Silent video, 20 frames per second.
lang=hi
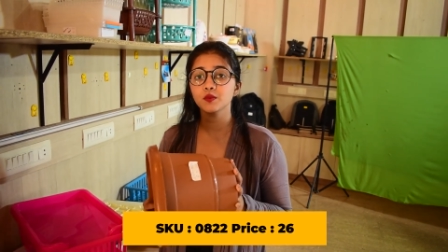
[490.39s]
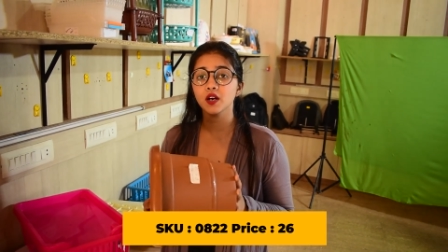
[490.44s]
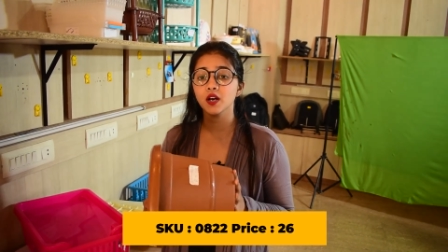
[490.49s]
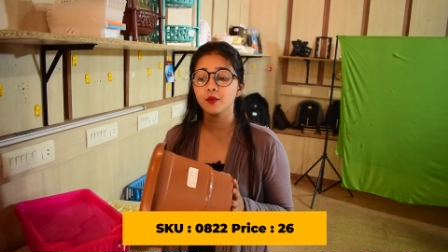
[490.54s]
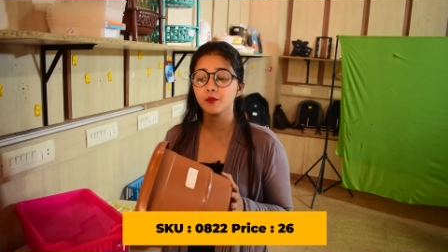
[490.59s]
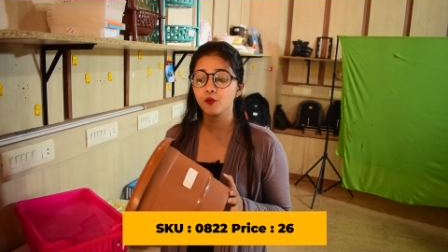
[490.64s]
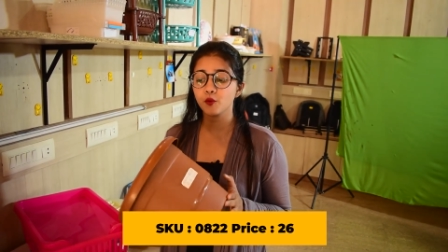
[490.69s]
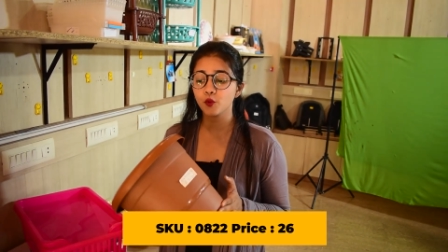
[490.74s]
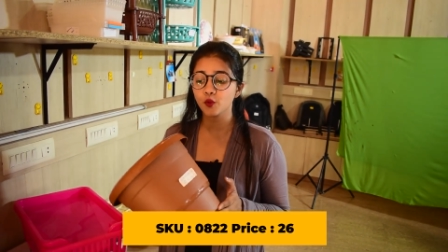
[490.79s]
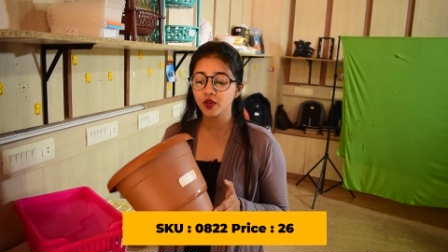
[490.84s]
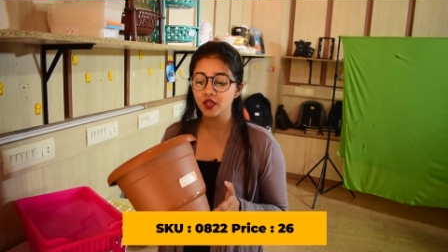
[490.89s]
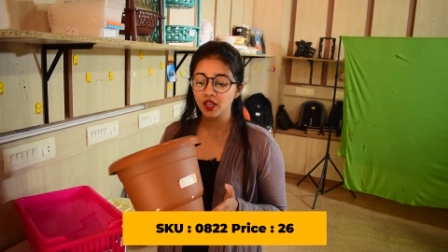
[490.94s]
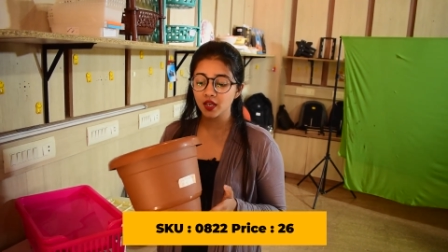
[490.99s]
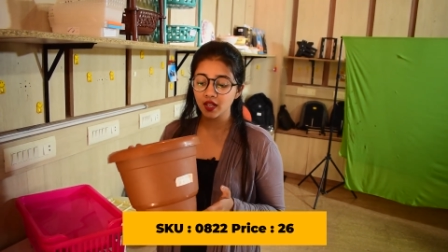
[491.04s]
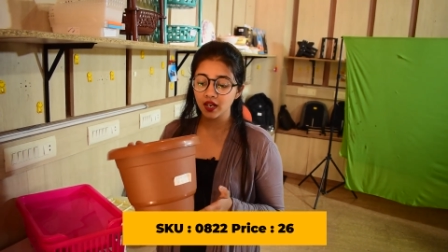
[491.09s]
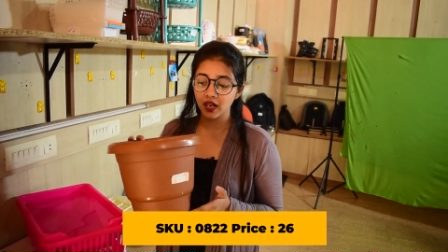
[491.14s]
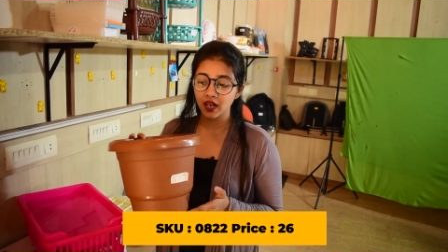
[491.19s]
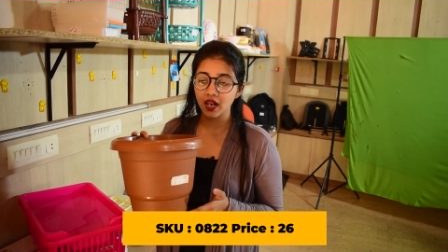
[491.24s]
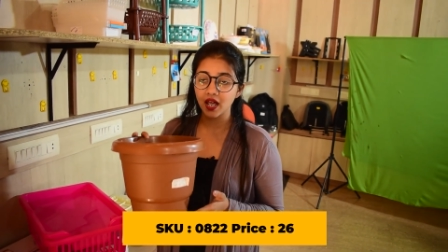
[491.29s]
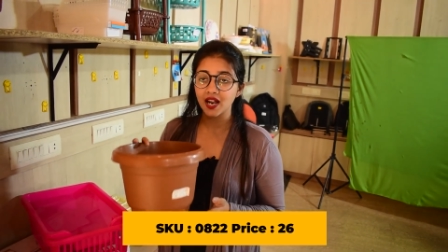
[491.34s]
में आपको
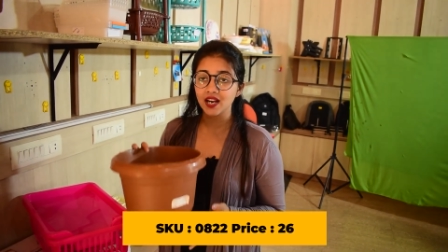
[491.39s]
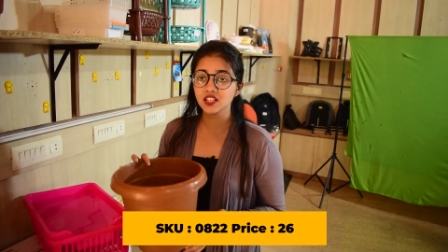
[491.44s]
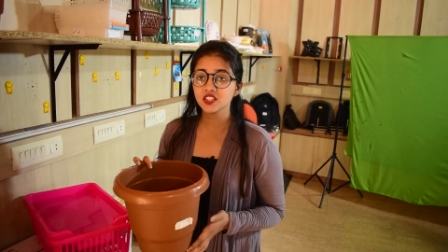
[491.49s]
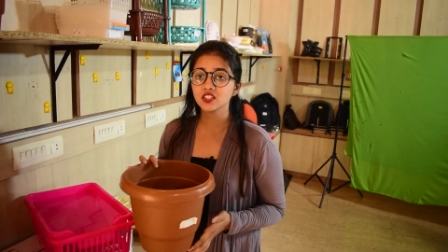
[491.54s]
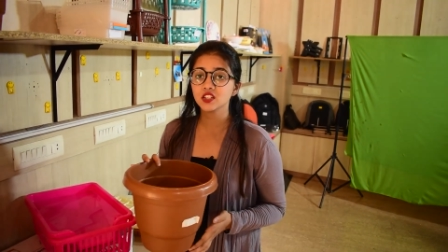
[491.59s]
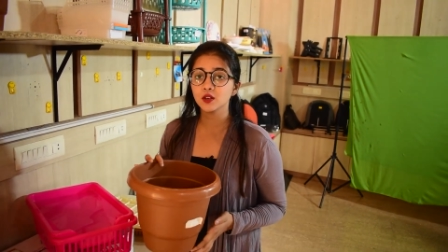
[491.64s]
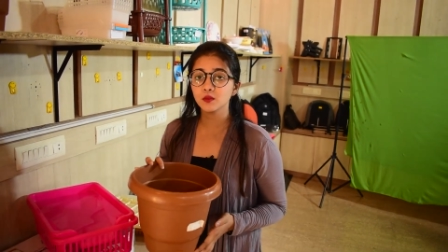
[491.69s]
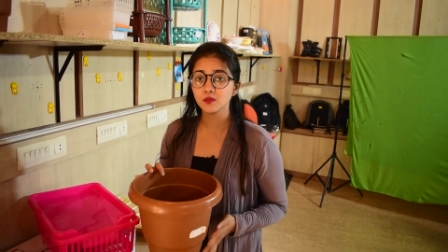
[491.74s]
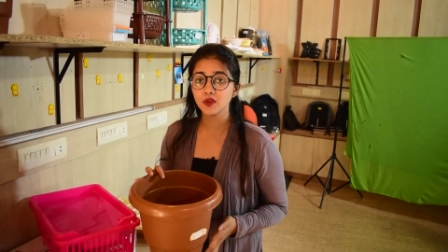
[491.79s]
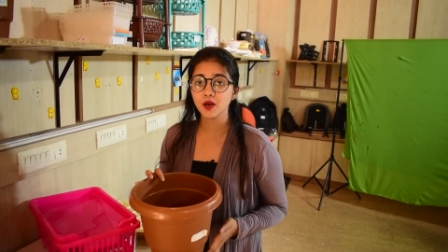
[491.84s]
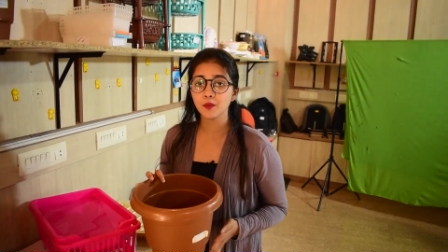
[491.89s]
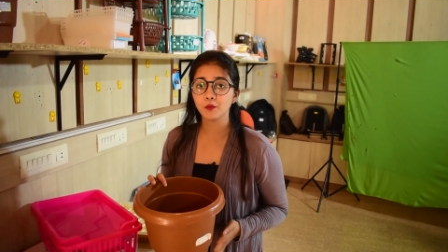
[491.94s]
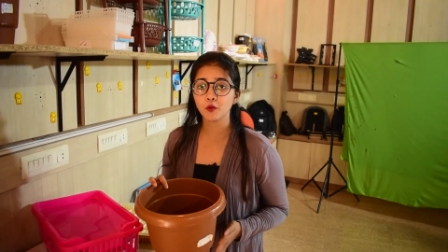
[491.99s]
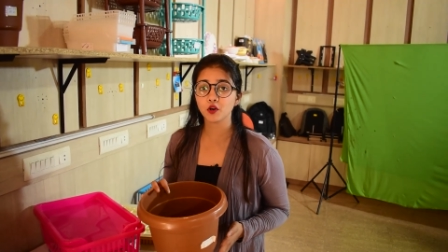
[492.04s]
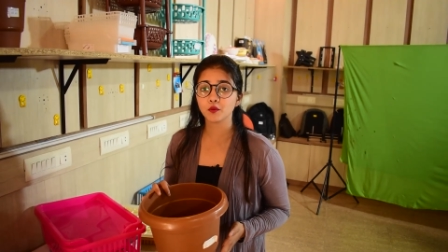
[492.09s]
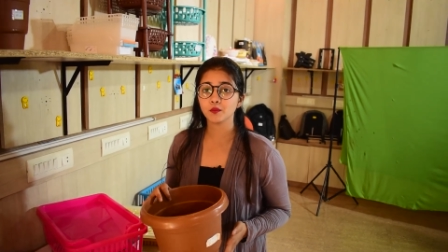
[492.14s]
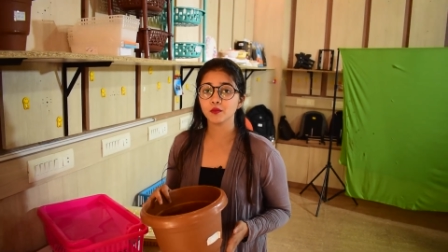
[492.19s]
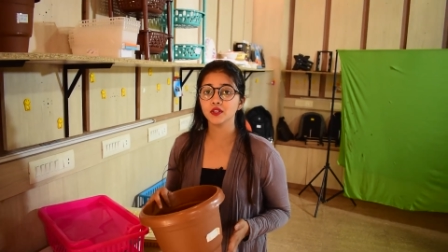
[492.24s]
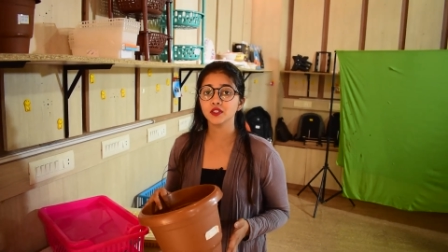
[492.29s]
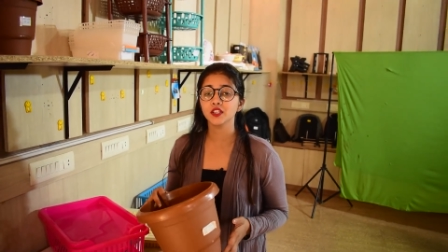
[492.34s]
ये लार्ज गमला
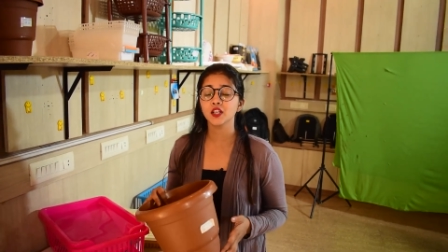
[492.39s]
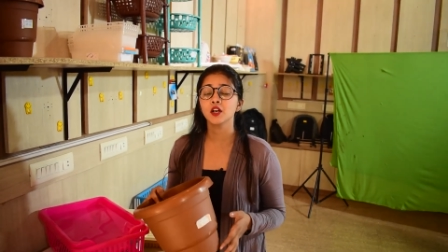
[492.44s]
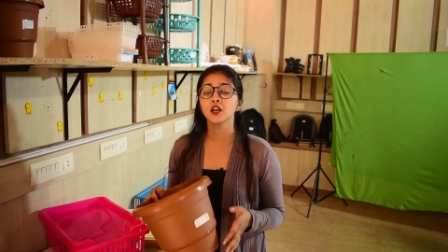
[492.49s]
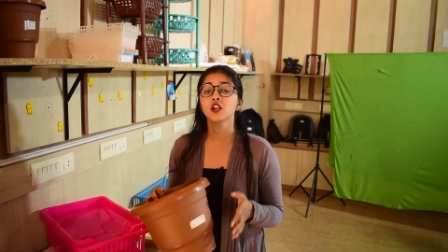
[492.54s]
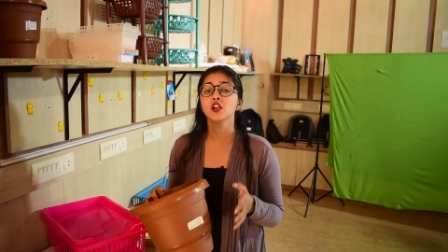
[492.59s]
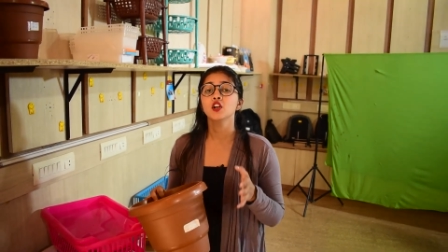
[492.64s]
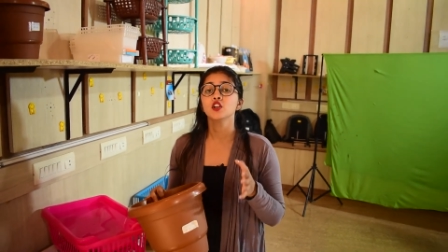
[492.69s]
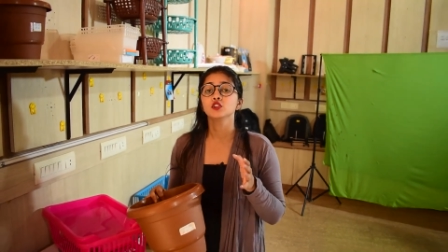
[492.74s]
पॉट मिलता है